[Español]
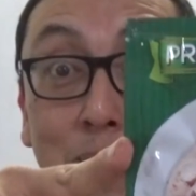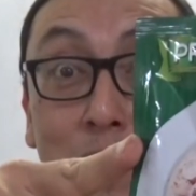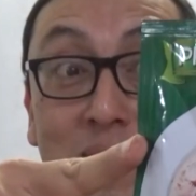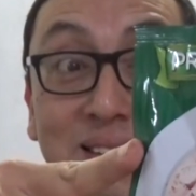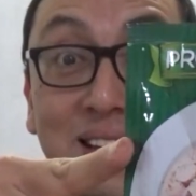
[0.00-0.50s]

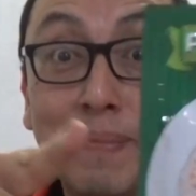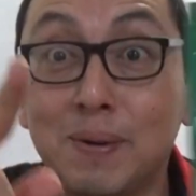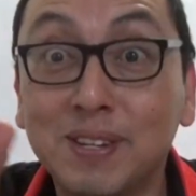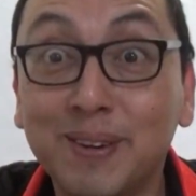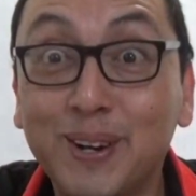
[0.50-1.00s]
provenzal,
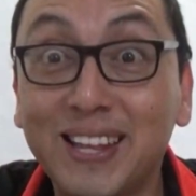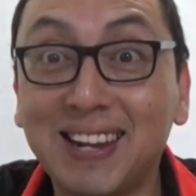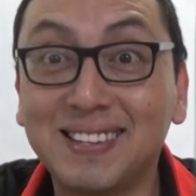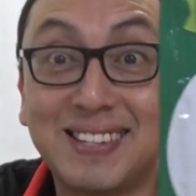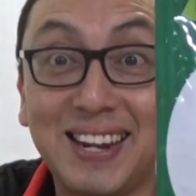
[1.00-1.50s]
vamos a ver qué
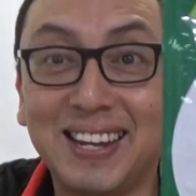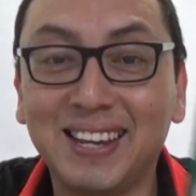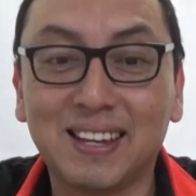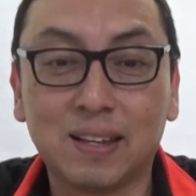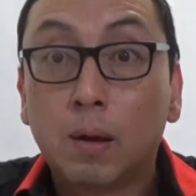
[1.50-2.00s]
tal sale.
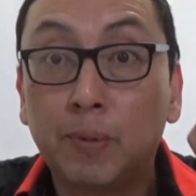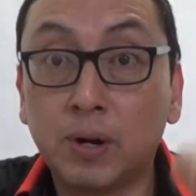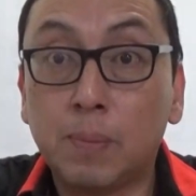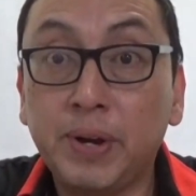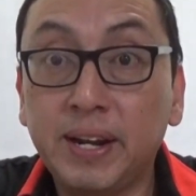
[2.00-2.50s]
Bueno,
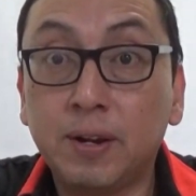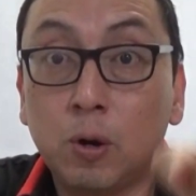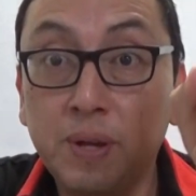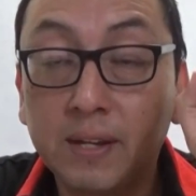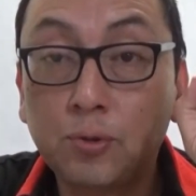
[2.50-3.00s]
capullines, no
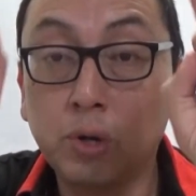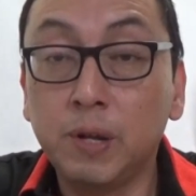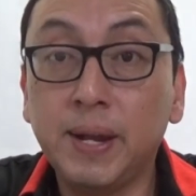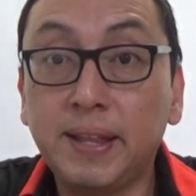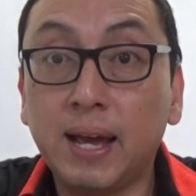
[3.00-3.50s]
olvides
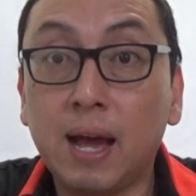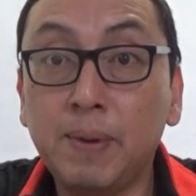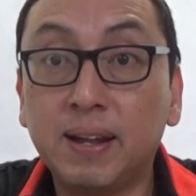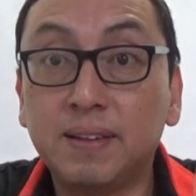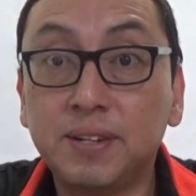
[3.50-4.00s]
suscribirte a mi
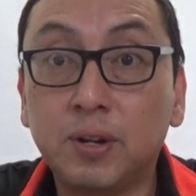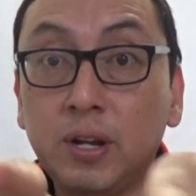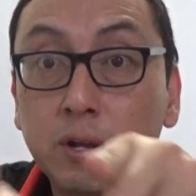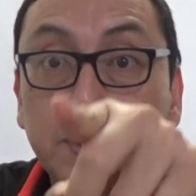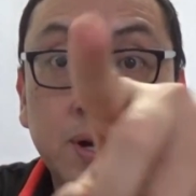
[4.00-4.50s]
canalcito
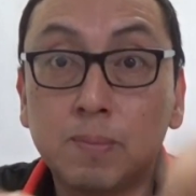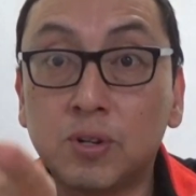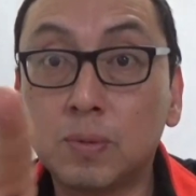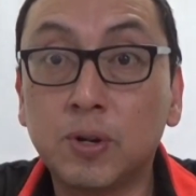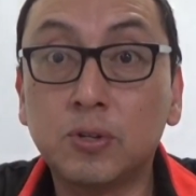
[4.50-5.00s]
lindo, bello,
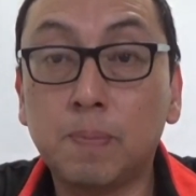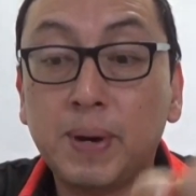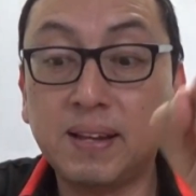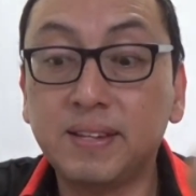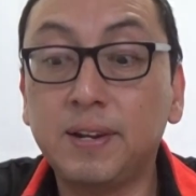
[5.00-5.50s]
hermoso, amoroso
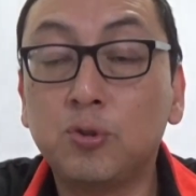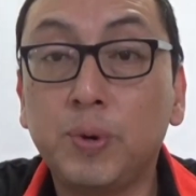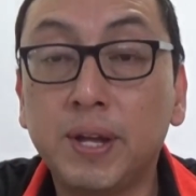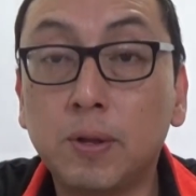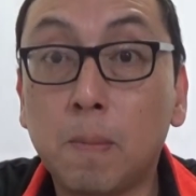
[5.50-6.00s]
para seguir
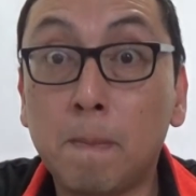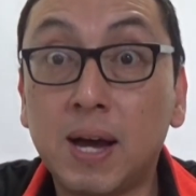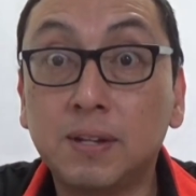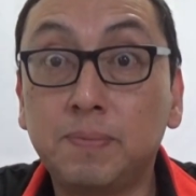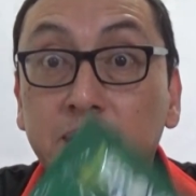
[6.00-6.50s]
subiendo
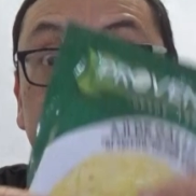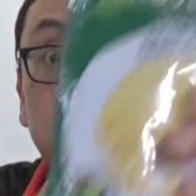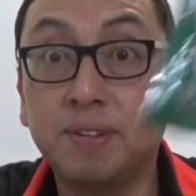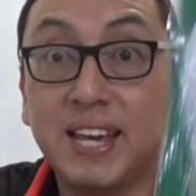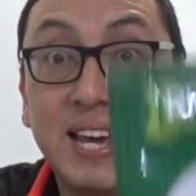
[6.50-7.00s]
más
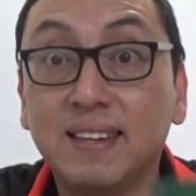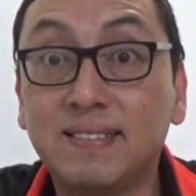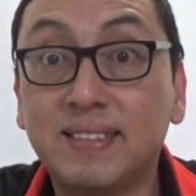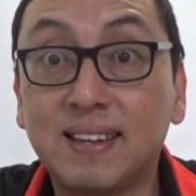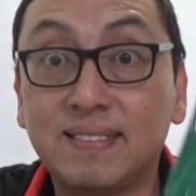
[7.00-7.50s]
videos de esta